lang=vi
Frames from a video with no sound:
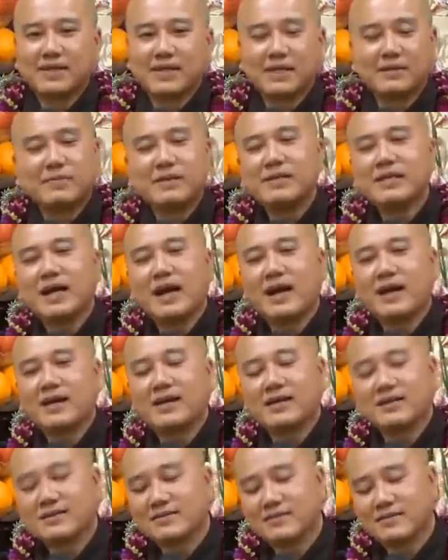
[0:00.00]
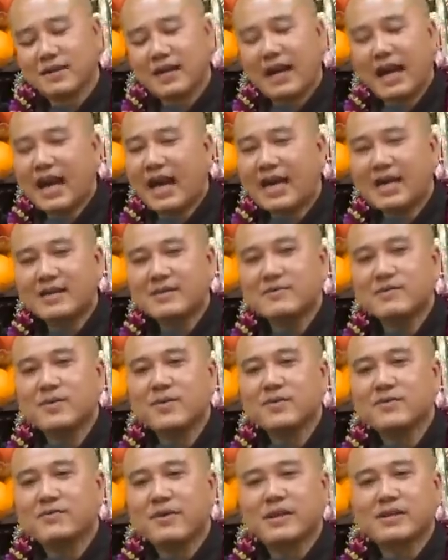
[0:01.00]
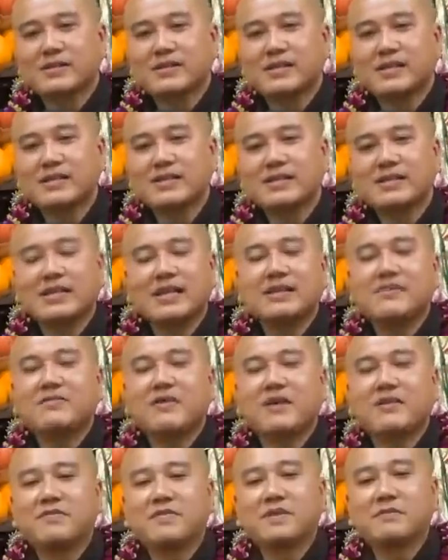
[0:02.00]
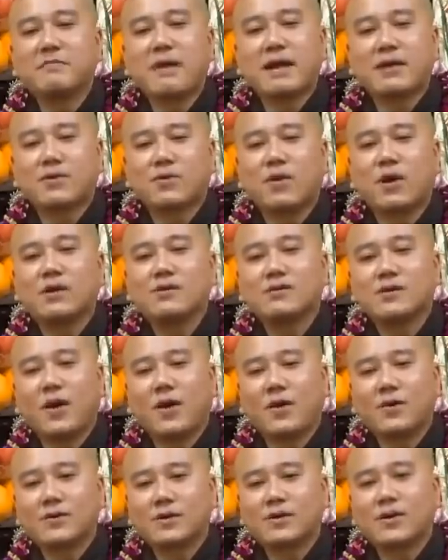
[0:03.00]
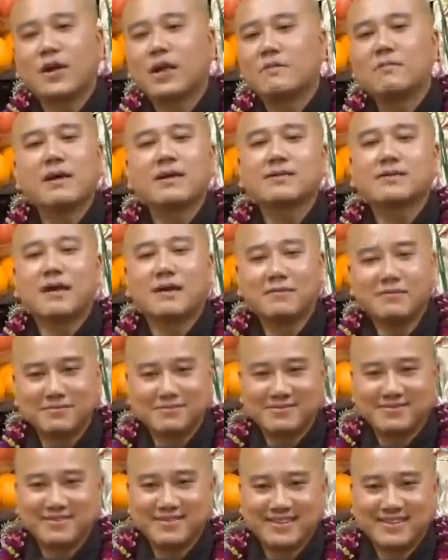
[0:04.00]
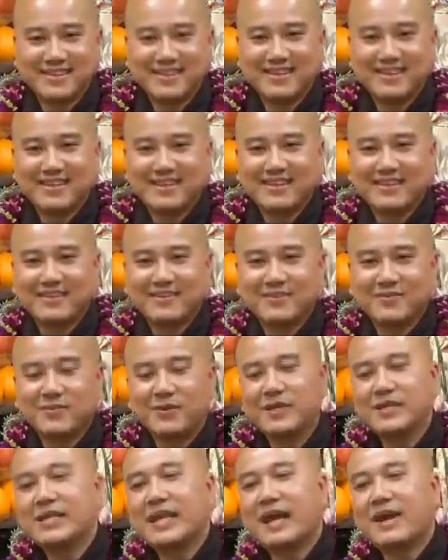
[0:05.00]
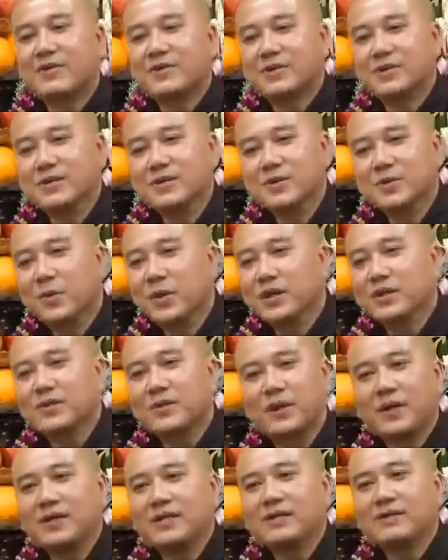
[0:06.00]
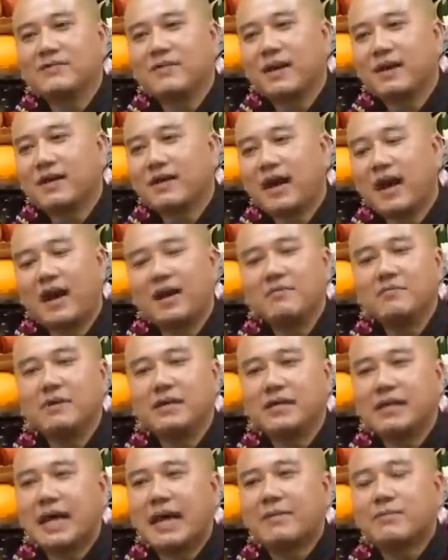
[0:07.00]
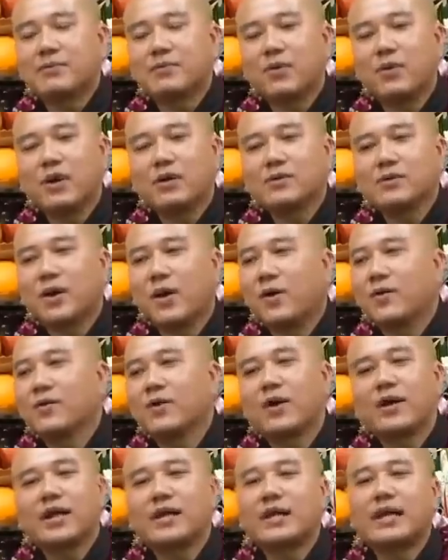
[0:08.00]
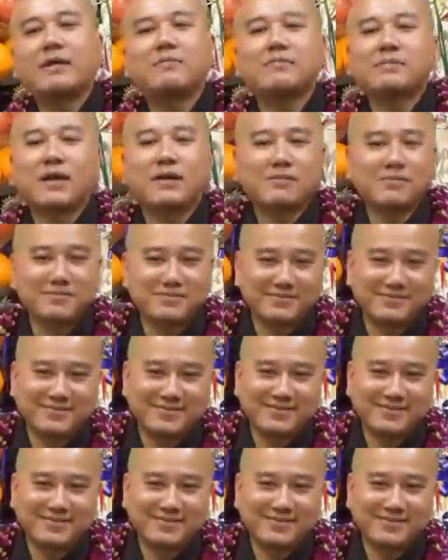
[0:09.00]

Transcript: Thì bây giờ ai muốn phát triển thì đi về phía Bắc của Ấn Độ thì gọi là Bắc Tông. Vị nào giữ nguyên thủy như vậy ở miền Nam của Ấn Độ gọi là Nam Tông.